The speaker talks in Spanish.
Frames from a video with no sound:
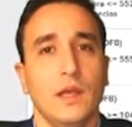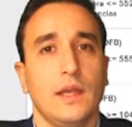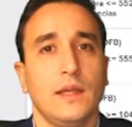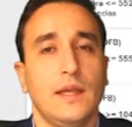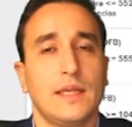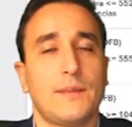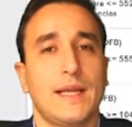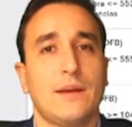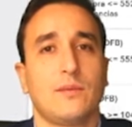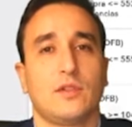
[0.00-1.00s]
Y de esa
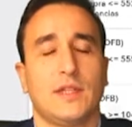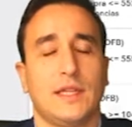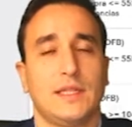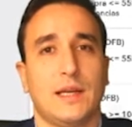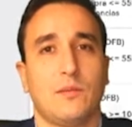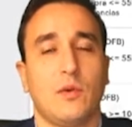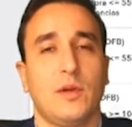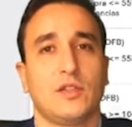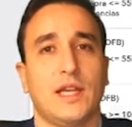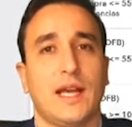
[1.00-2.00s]
manera, pues lo tenéis en el
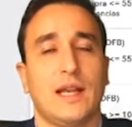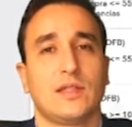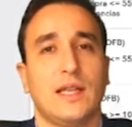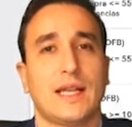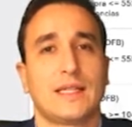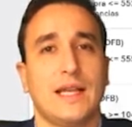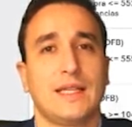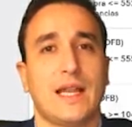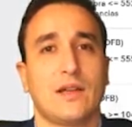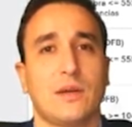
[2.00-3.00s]
móvil, os llegan las
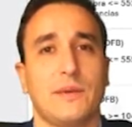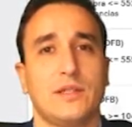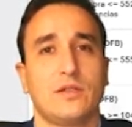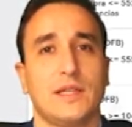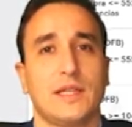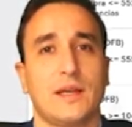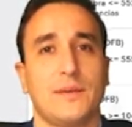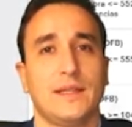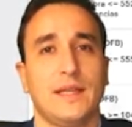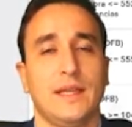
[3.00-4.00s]
alertas, los avisos
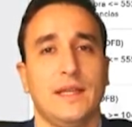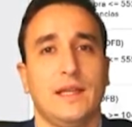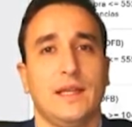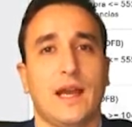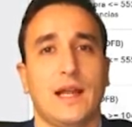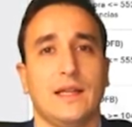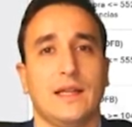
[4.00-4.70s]
directamente al,